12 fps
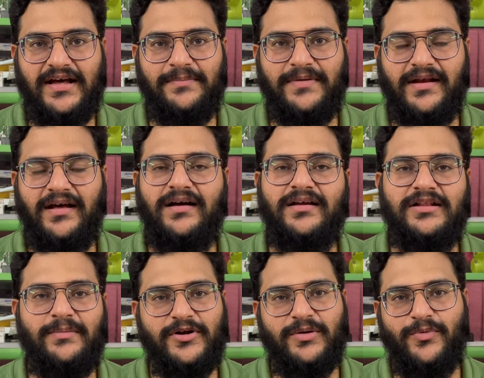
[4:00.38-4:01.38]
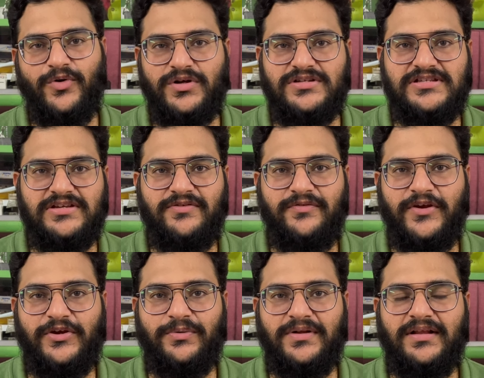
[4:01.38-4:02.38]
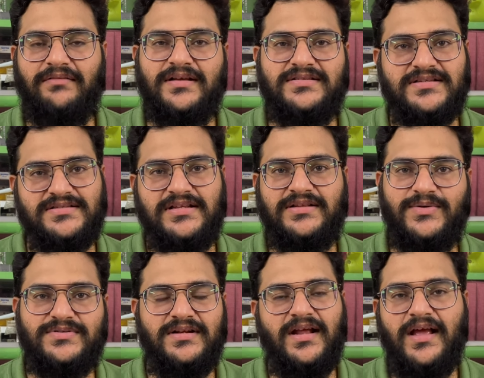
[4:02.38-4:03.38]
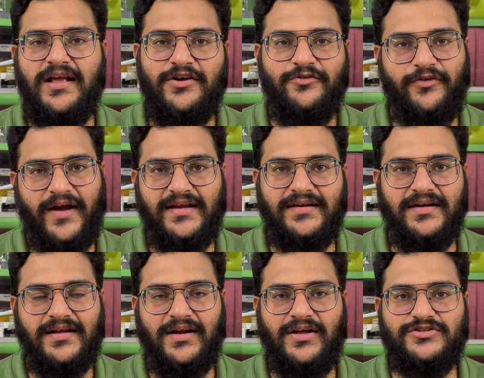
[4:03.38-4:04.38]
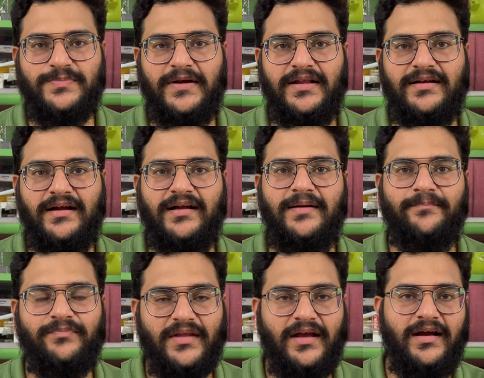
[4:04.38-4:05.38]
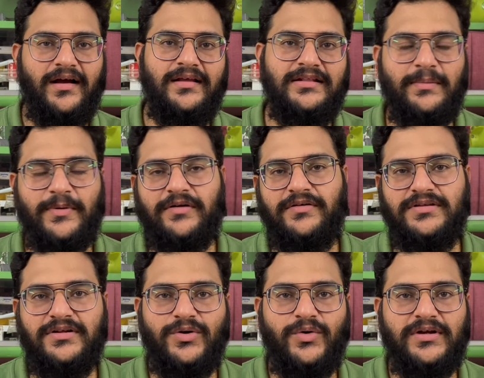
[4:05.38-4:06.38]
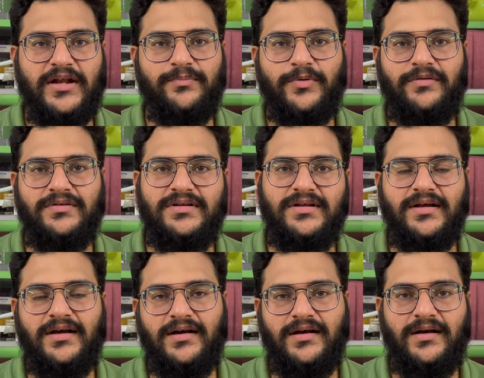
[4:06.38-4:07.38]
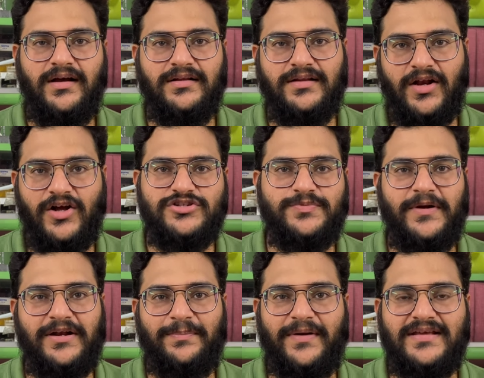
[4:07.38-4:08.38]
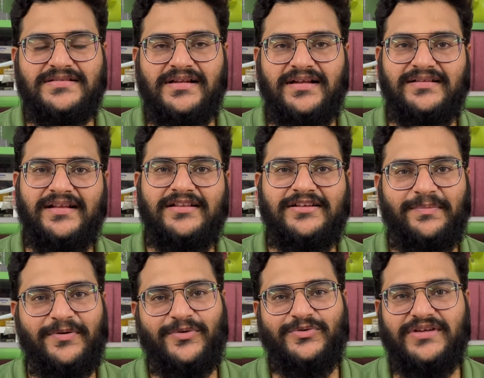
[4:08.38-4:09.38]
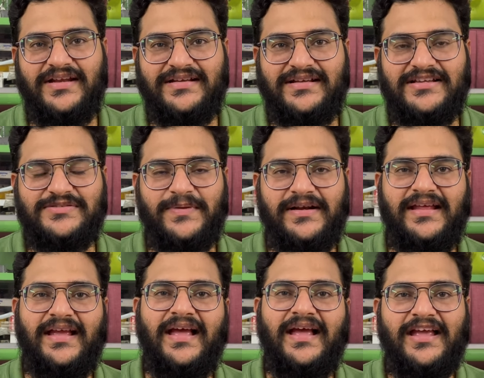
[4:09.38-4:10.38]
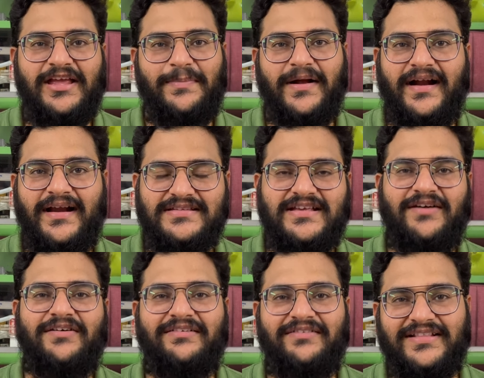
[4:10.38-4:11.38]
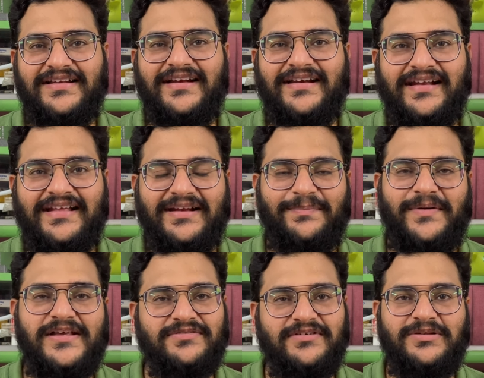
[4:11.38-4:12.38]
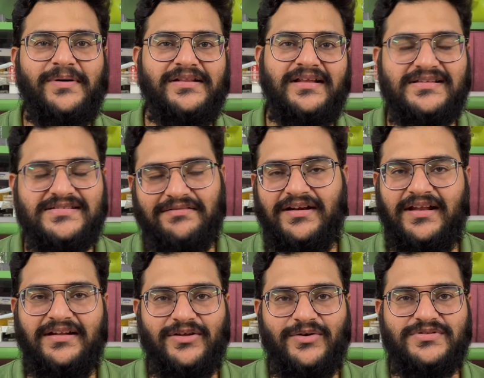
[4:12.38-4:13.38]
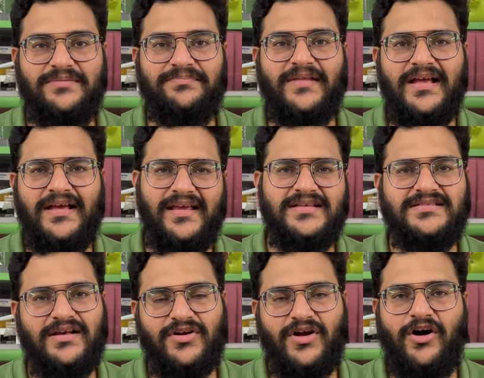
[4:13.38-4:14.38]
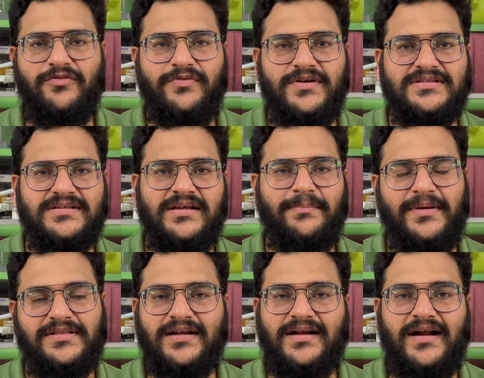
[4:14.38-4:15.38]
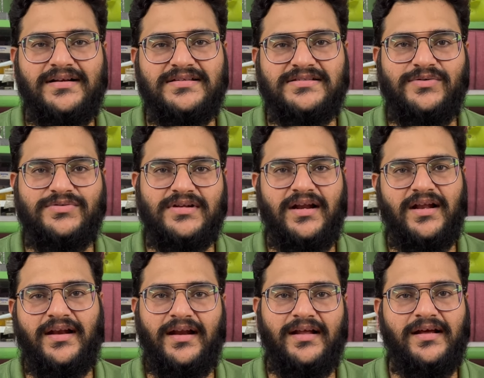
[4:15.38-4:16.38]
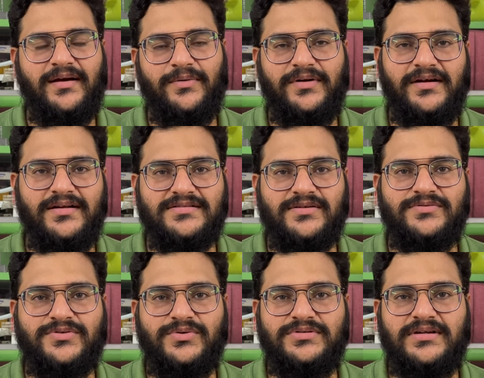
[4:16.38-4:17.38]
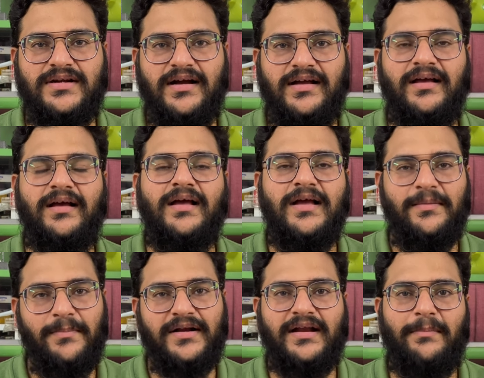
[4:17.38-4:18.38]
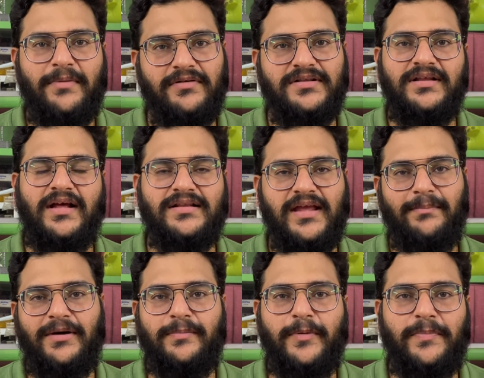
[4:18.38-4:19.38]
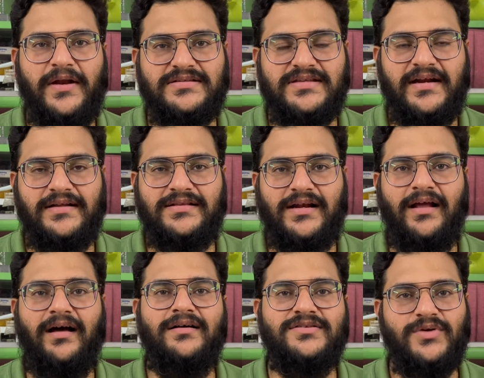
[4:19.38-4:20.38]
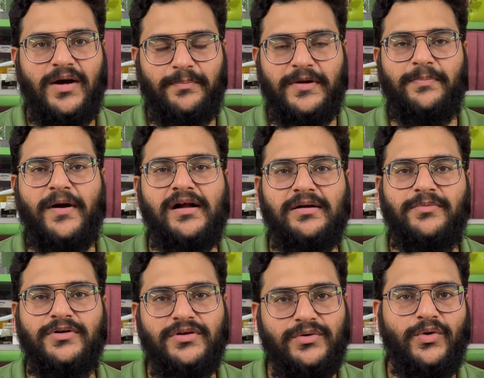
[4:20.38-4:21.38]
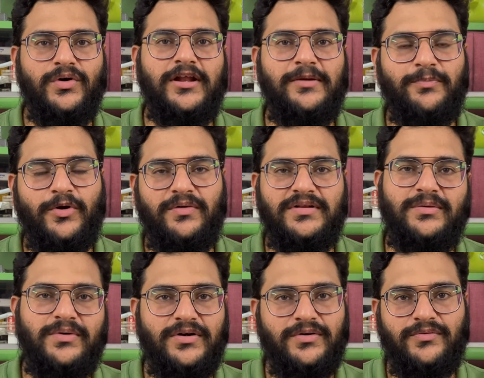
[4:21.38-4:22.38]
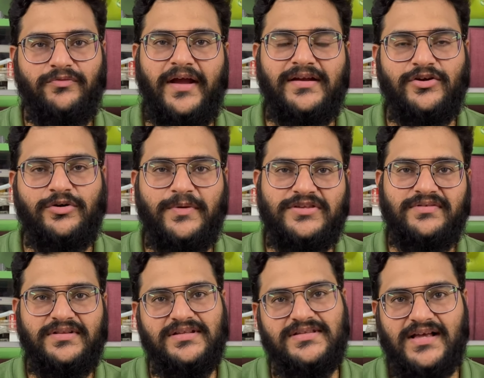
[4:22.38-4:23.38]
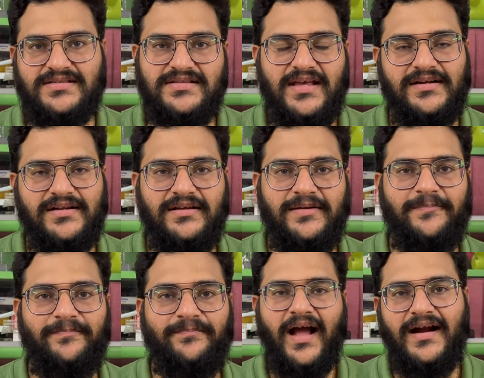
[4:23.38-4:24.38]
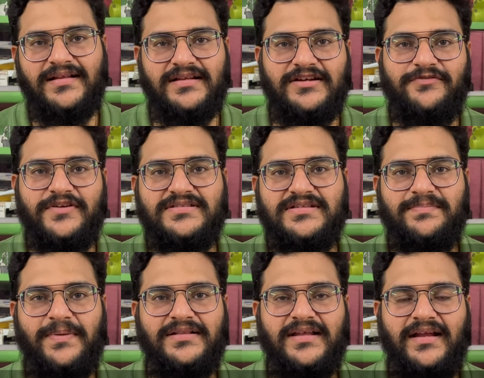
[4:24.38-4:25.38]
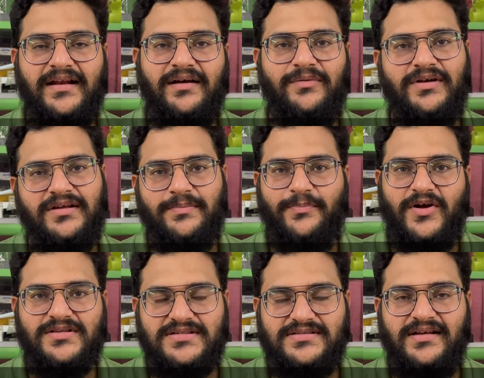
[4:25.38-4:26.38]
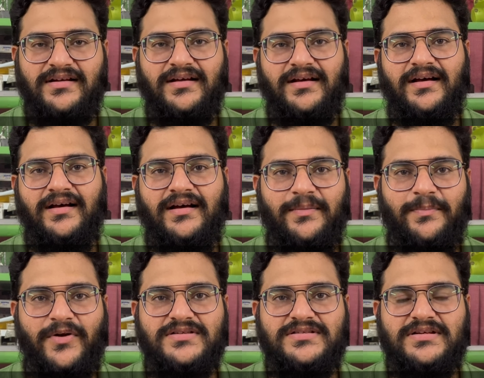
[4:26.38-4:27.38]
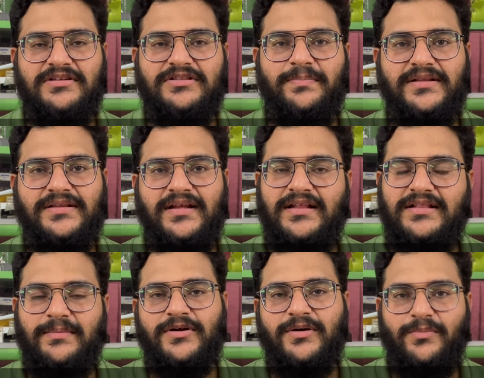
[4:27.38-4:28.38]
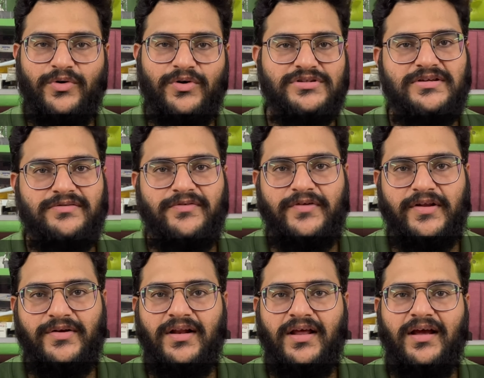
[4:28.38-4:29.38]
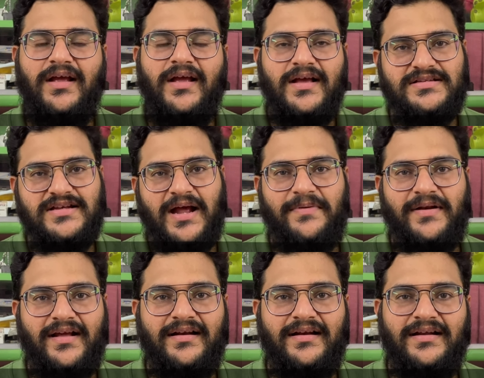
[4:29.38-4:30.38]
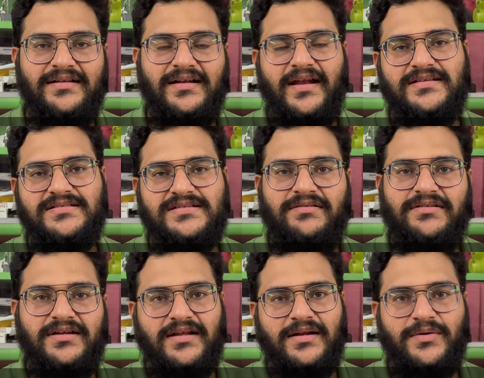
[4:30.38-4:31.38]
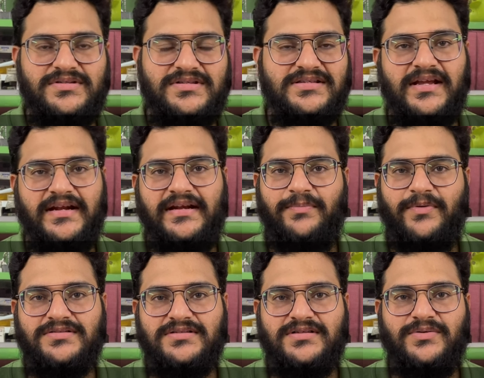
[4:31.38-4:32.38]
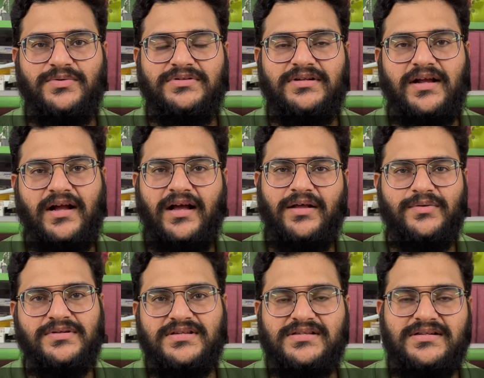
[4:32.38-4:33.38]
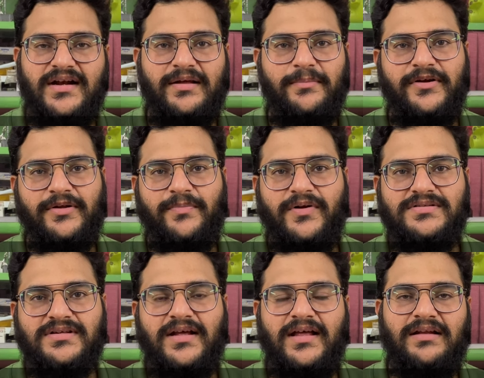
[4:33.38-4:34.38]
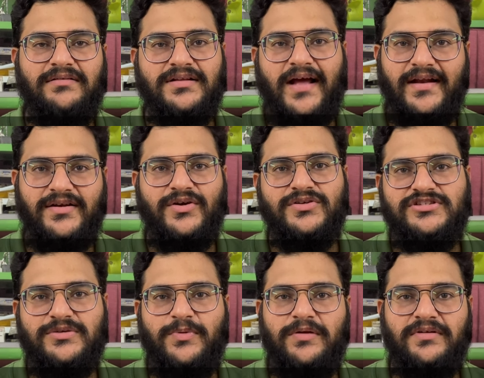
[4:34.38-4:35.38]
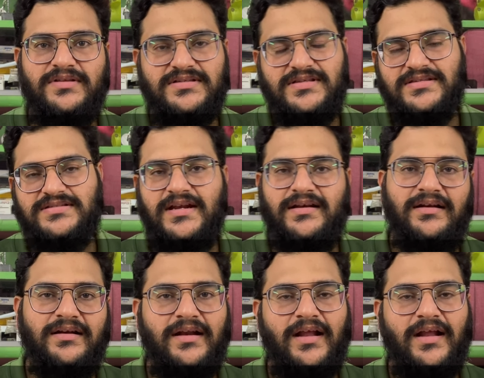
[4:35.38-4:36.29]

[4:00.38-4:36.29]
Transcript: ஆரம்பிக்கலாம் இந்த பக்கம் மோட்டோ ஜி ஃபிஃப்டி டூ வந்து அவங்க சிக்ஸ்டீன் தௌசண்ட் ஃபைவ் ஹண்ட்ரடுக்கு லான்ச் பண்ணியிருக்காங்க இந்த பக்கம் வந்து நோட் டென் ப்ரோ வந்து அந்த லான்ச் பண்ண ப்ரைஸ்லேருந்து அதுக்கப்புறம் கொஞ்சம் இன்க்ரீஸ் பண்ணி இப்போ கடைசியாக அவங்க வந்து நின்றுருக்கிற ப்ரைஸ் வந்து பார்த்திங்கன்னா செவன்டீன் தௌசண்ட் எஸ் அவங்க ஆஃபர்ஸு மற்ற கார்ட் டிஸ்கவுண்ட்ஸ்லாம் நல்ல ஒரு டிஸ்கவுண்ட்ஸ் கொடுத்துருக்காங்க பட் நம்ம வந்து அந்த எம்ஆர்பி ப்ரைஸே எடுத்துக்கலாம் ஸோ அப்படி பார்க்கும்போது நோட் டென் ப்ரோ வந்து ஒரு ஃபைவ் ஹண்ட்ரட் ருபீஸ் வந்து ஜாஸ்தியாக இருக்குது அடுத்த டிஃப்ரென்ஸ்னு பார்த்தீங்கன்னா உங்களுக்கு ப்ராசஸர் ப்ராசஸர் வந்து பார்த்தீங்கன்னா இந்த பக்கம் மோட்டோ ஜி ஃபிஃப்டி டூவில் ஸ்னாப் ட்ராகன்லேருந்து லேட்டஸ்ட்டாக வந்திருக்கிற ஒரு சிக்ஸ் எயிட்டி ப்ராசஸர் கொடுத்துருக்காங்க அது ஒரு சிக்ஸ் மீட்டர் ப்ராசஸர் அதில் வந்து ஆட்ரினோ ஜிபி வந்து சிக்ஸ் டென்